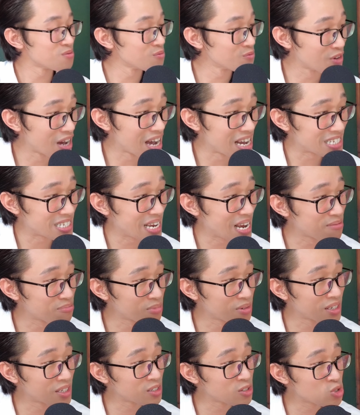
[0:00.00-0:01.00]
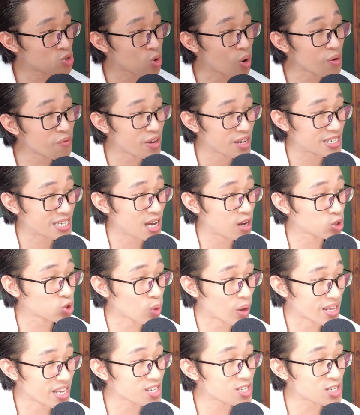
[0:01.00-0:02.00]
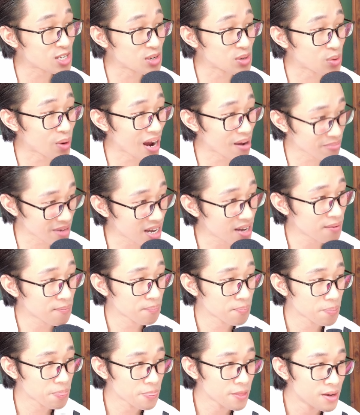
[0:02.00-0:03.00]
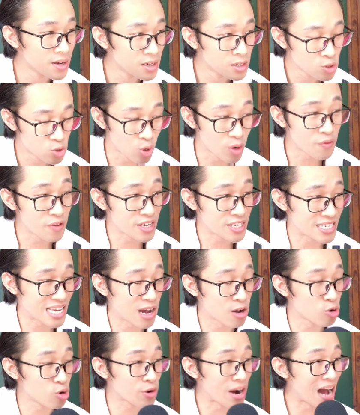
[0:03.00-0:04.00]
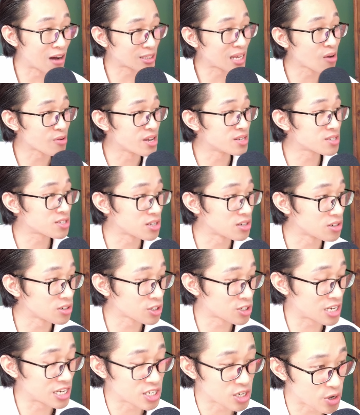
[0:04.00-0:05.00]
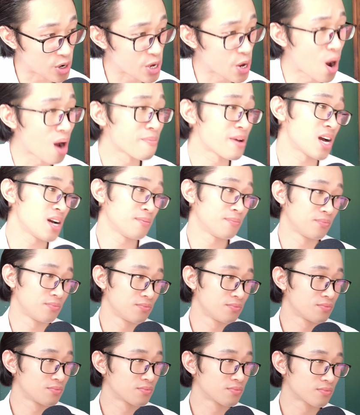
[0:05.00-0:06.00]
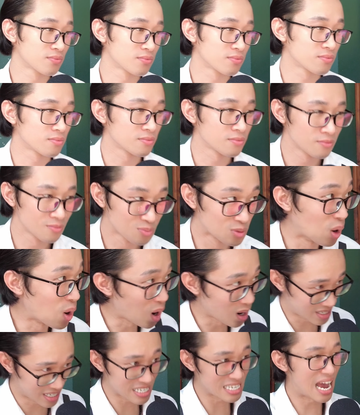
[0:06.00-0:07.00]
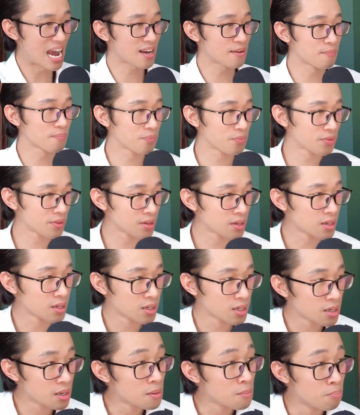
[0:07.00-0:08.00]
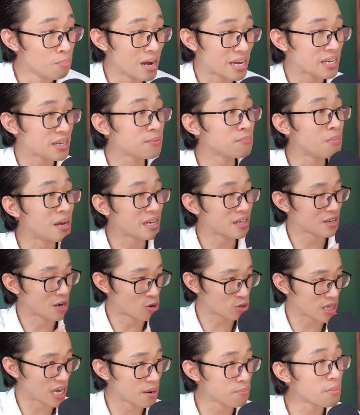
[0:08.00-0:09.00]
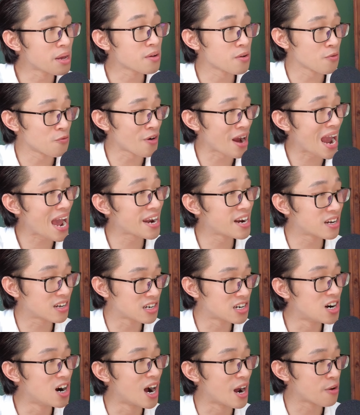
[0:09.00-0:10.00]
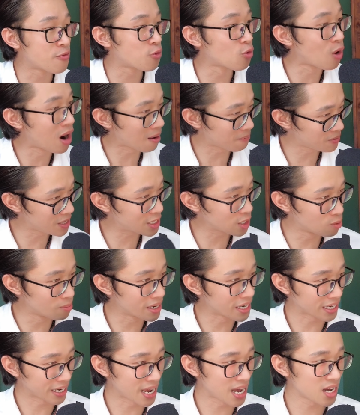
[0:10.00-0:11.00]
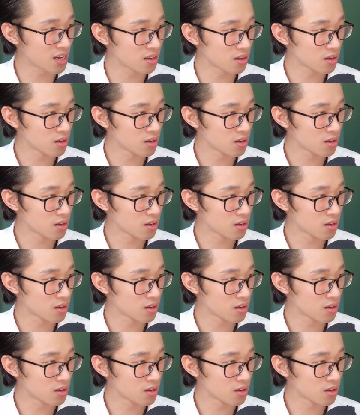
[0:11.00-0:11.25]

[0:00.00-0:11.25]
về xem chuỗi video tuyển nhân sự của em nhá chuỗi video đào tạo nhân sự xây dựng đội nhóm nhá Đúng vào đã tốt rồi đúng rồi chính xác có video đấy ạ mình mình đầu tiên mình phải vẽ được người phù hợp đi theo mình đã